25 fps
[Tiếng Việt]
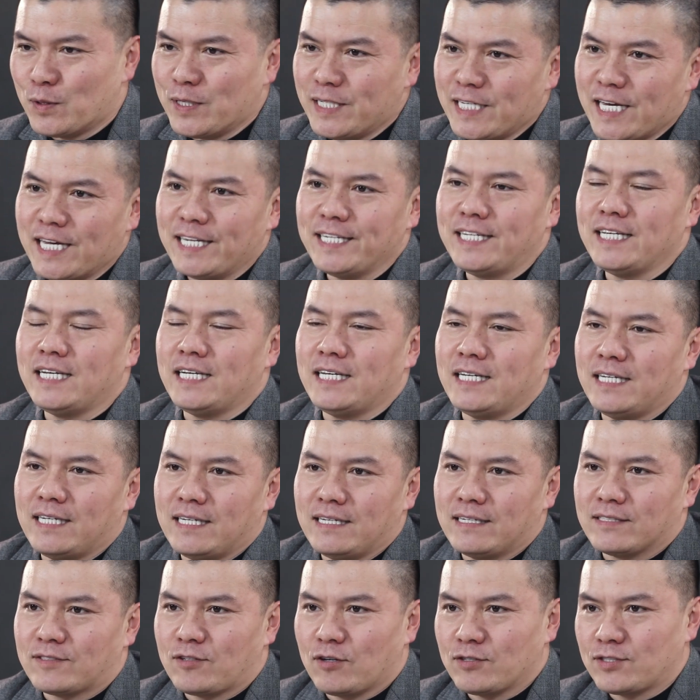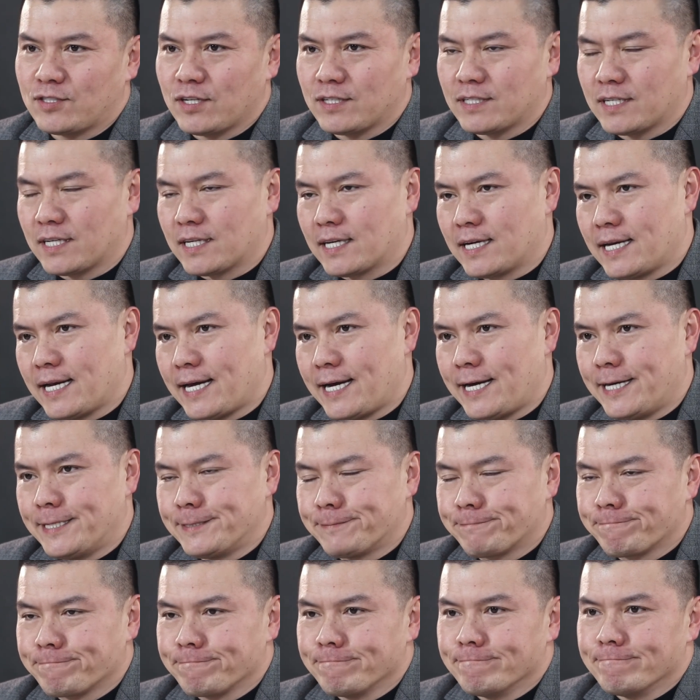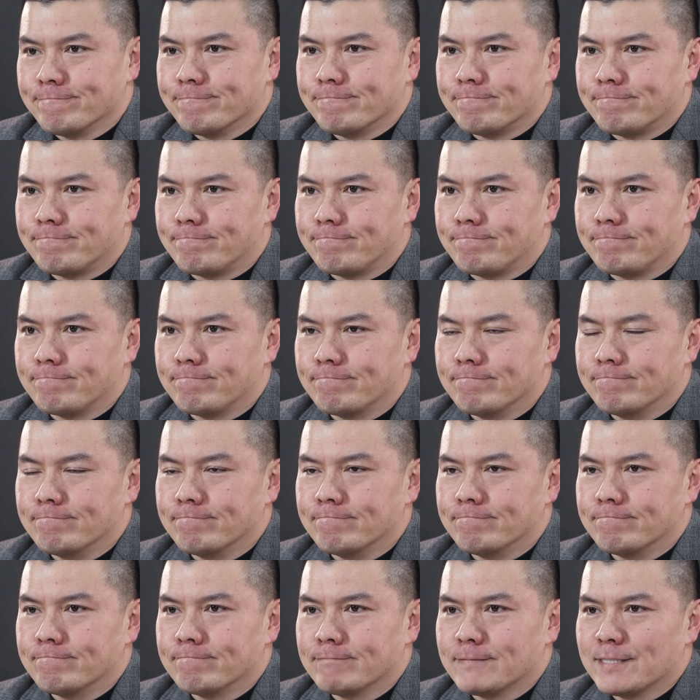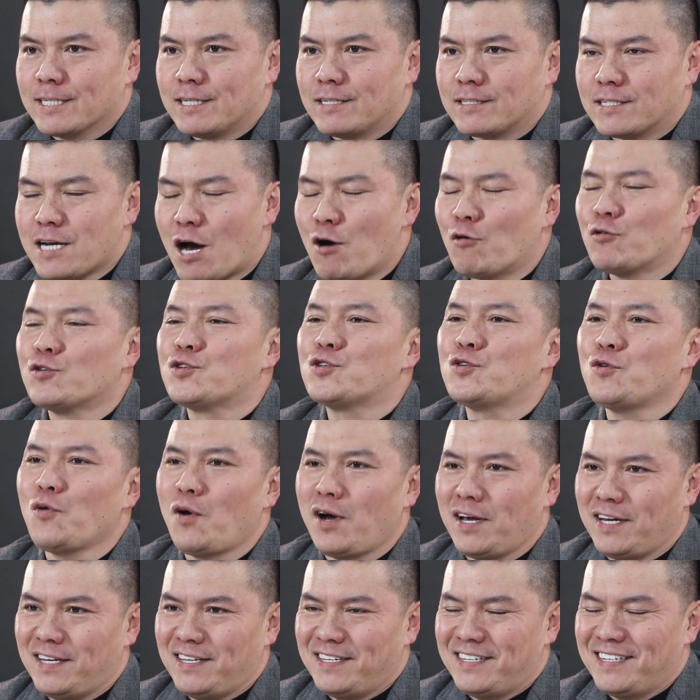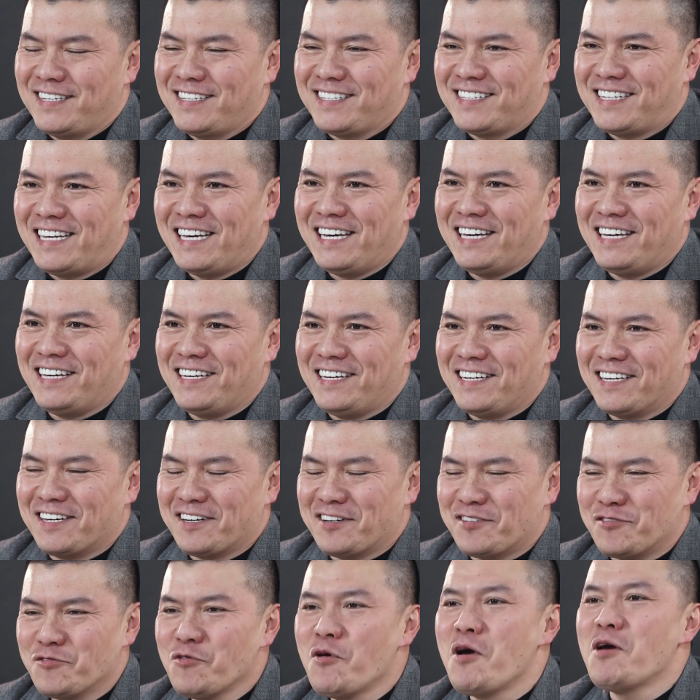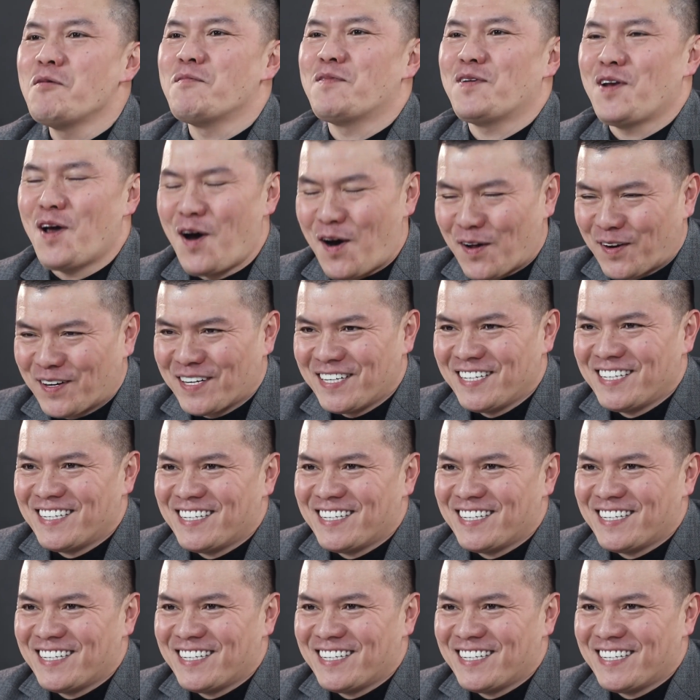Tuy nhiên thì tôi cho rằng là um, đầu xuôi thì đuôi mới lọt